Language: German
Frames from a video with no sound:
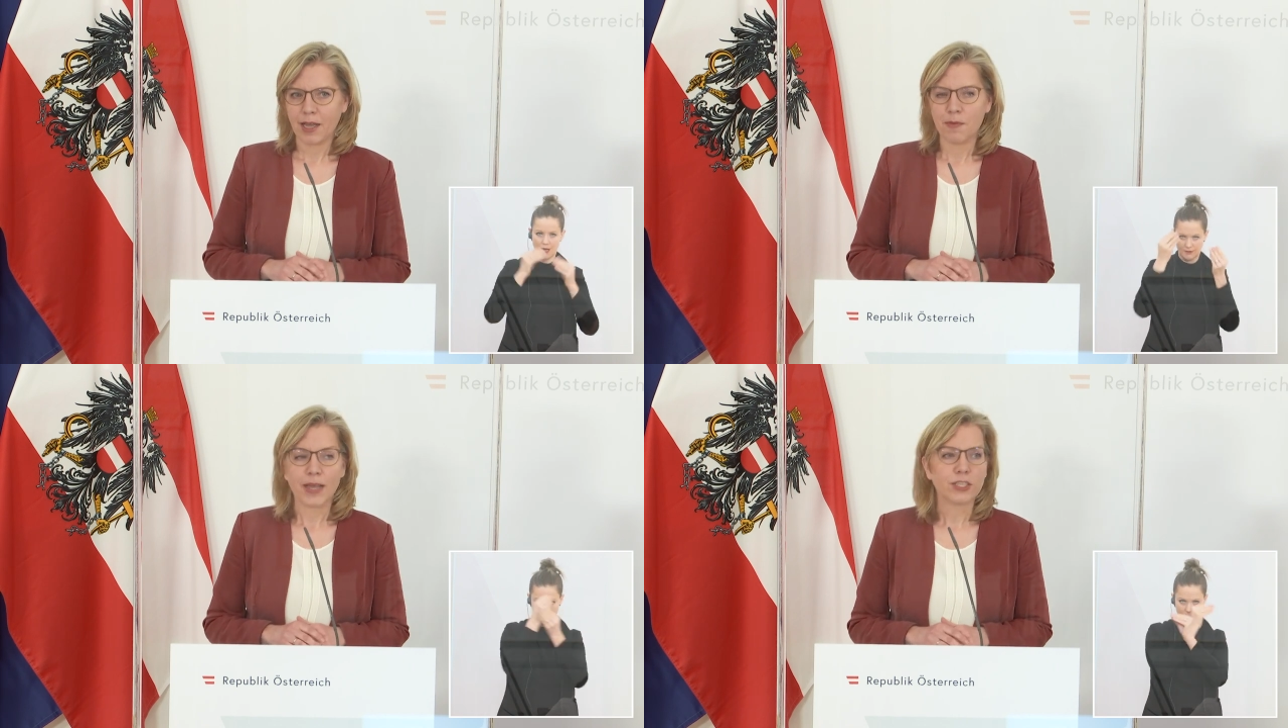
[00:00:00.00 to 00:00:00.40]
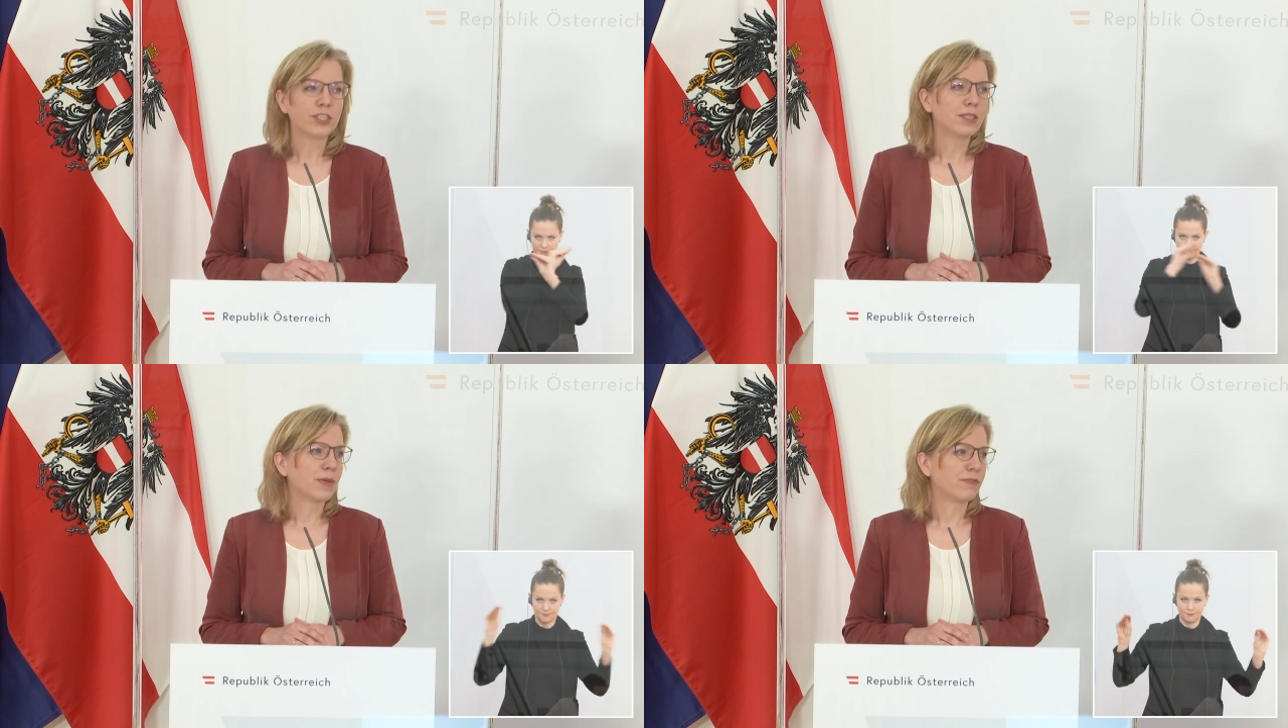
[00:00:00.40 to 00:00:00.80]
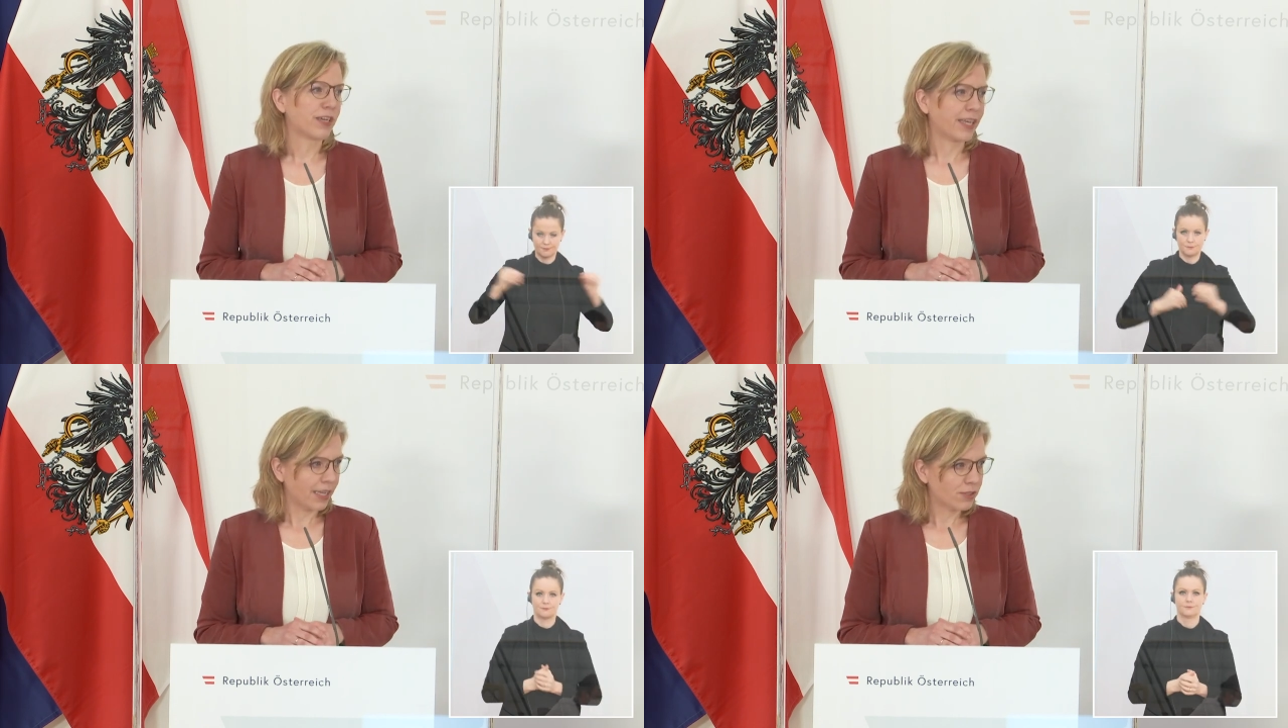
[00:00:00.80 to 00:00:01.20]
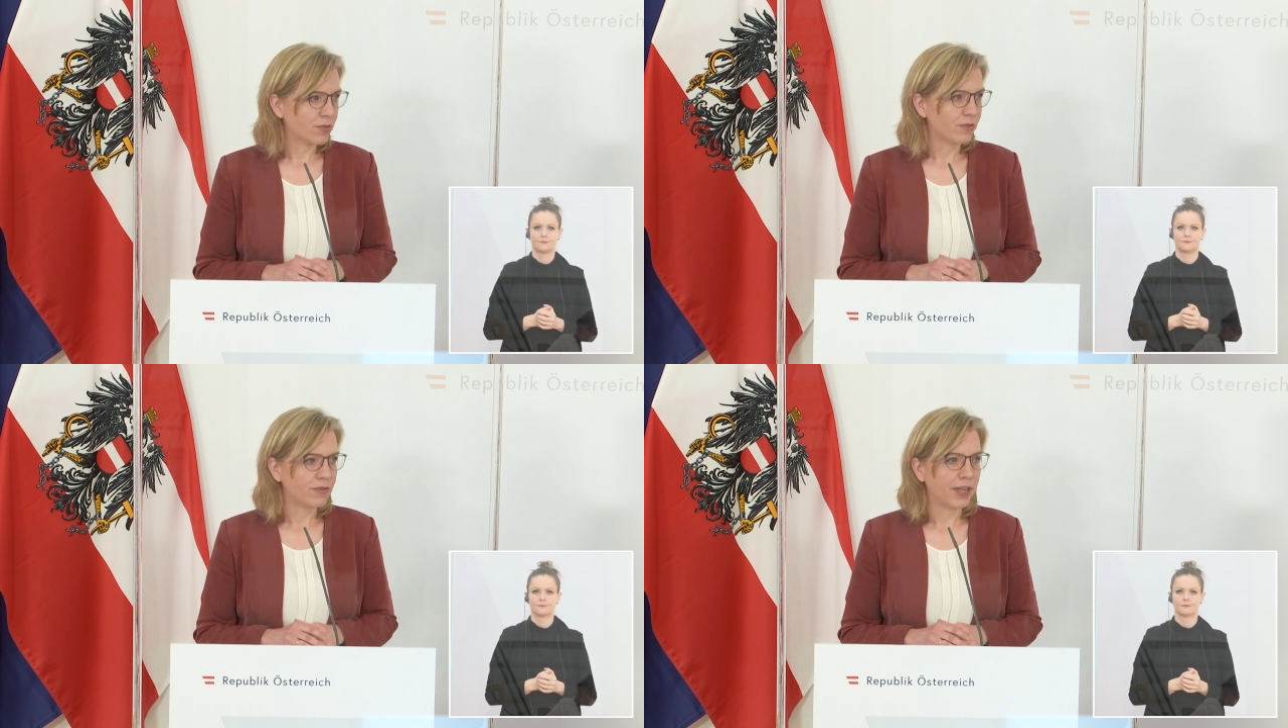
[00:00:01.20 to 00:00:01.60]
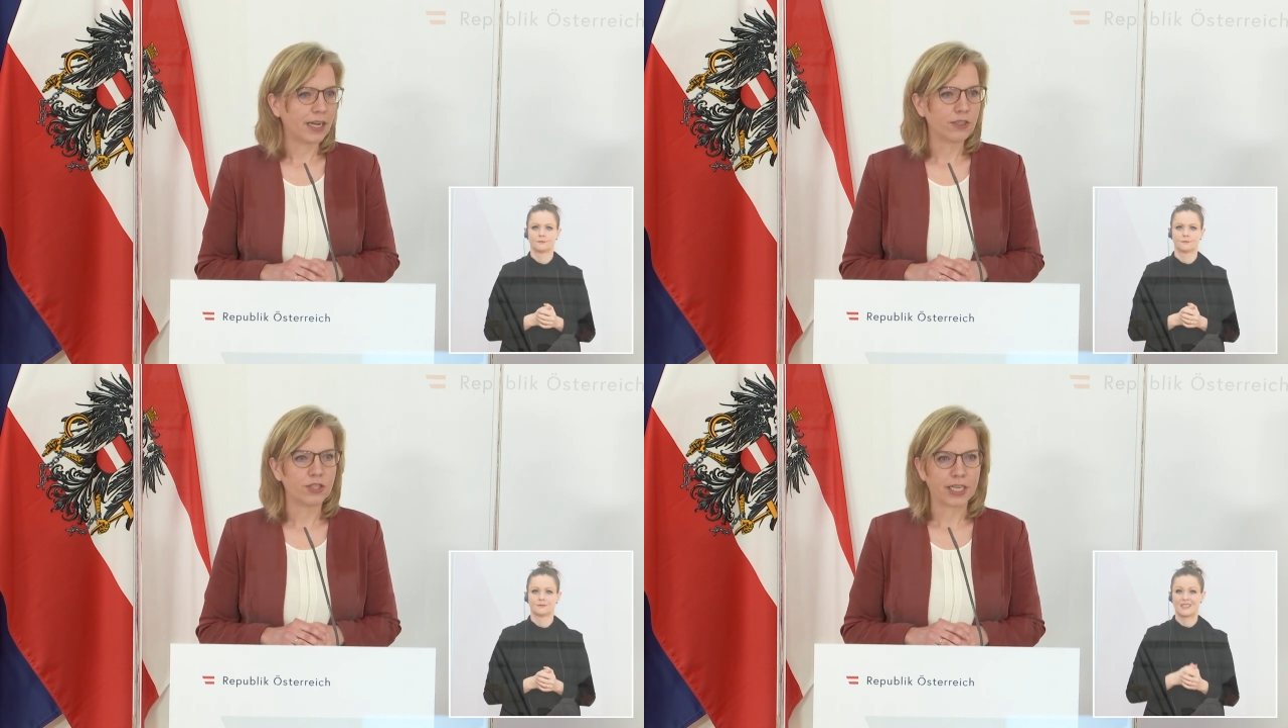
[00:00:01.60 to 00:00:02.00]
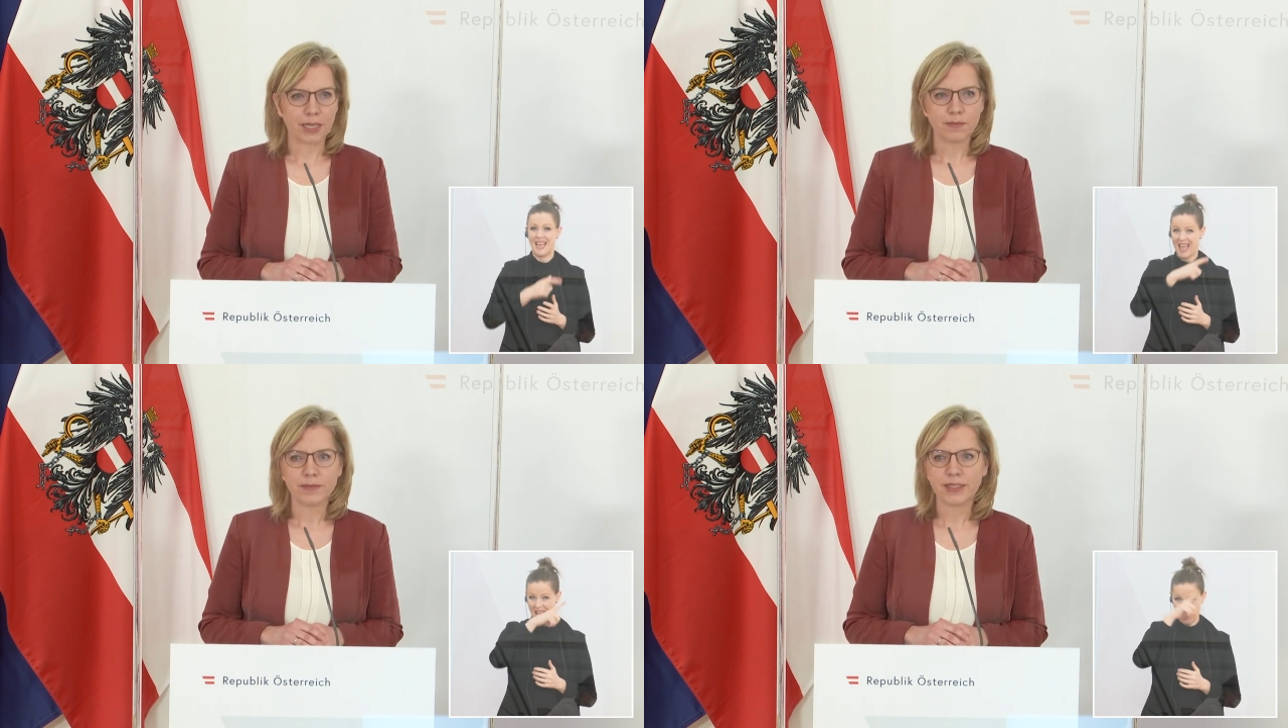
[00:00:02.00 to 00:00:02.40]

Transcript: Menschen, die bei Verkehrsunfällen sterben,